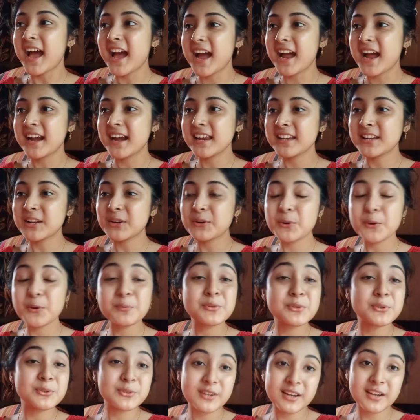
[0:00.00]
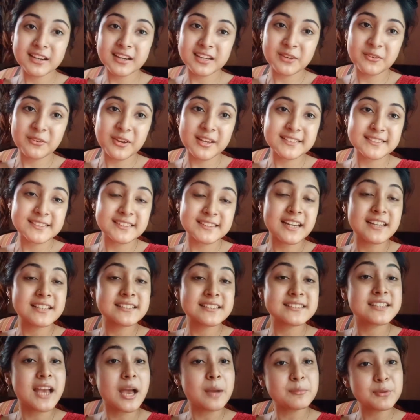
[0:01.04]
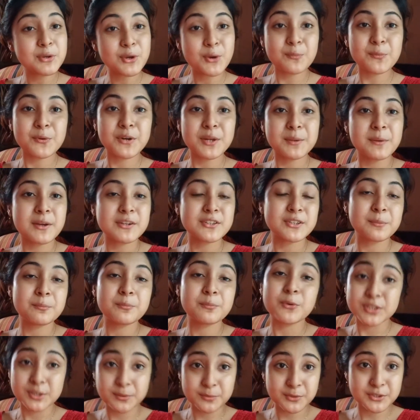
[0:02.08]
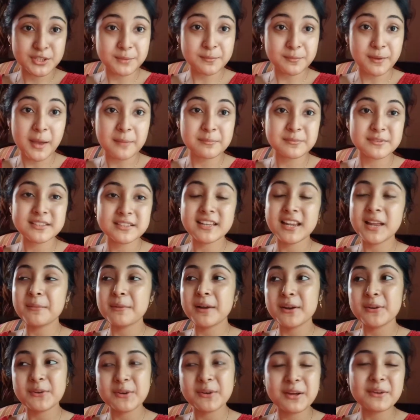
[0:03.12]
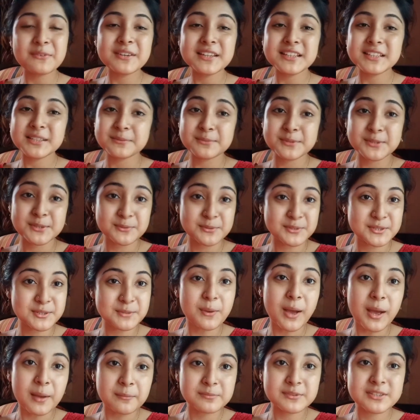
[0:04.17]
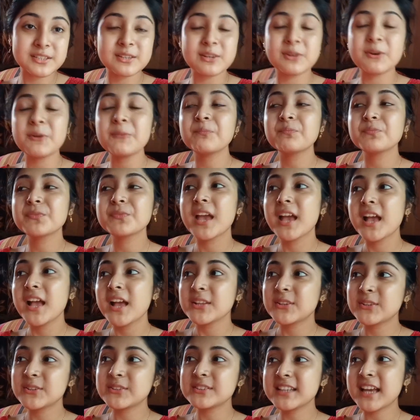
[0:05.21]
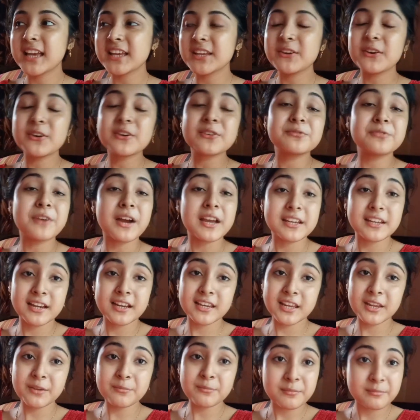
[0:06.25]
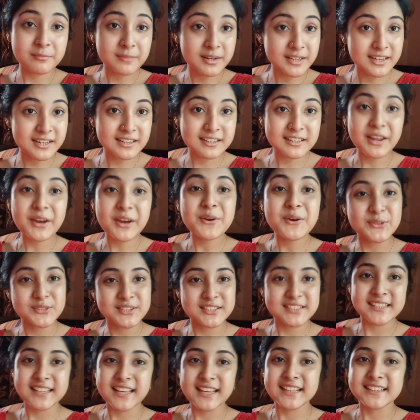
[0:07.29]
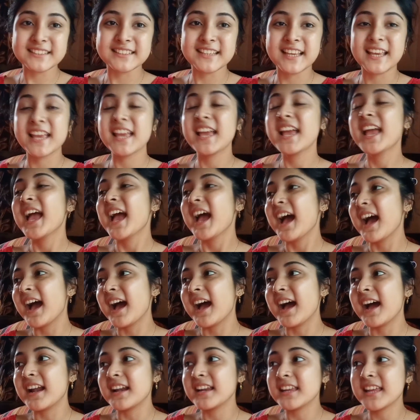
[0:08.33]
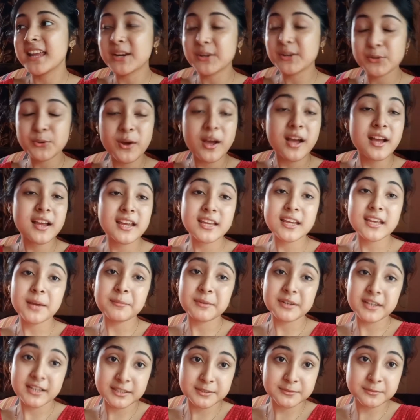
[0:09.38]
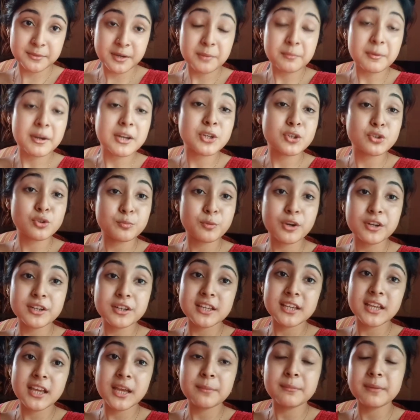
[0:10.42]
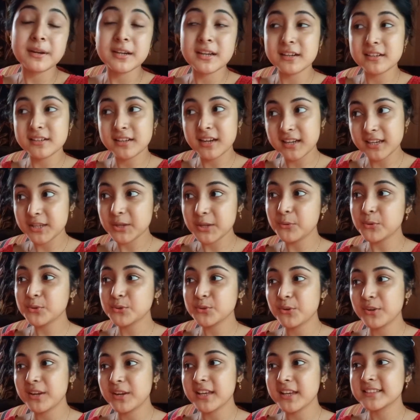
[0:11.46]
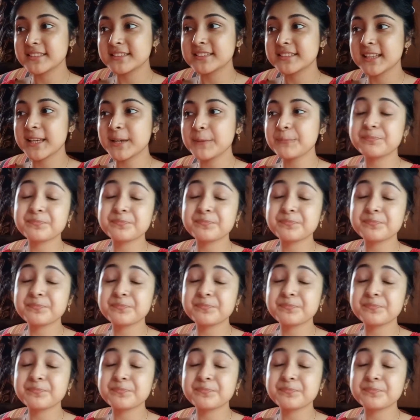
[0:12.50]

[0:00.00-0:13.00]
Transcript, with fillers: আর এটা খুব সুন্দর একটা কোয়েন্সিডেন্স যে আমিও ওপরে বসে বসে ভাবছিলাম আর ওরাও নিচে বসে বসে ভাবছিল তো যাই হোক ফাইনালি মাটনটা হচ্ছে আজকে আর একটু আগেই আমার হাজব্যান্ড মানে সুমন গিয়ে মাটনটা নিয়েও চলে এসছে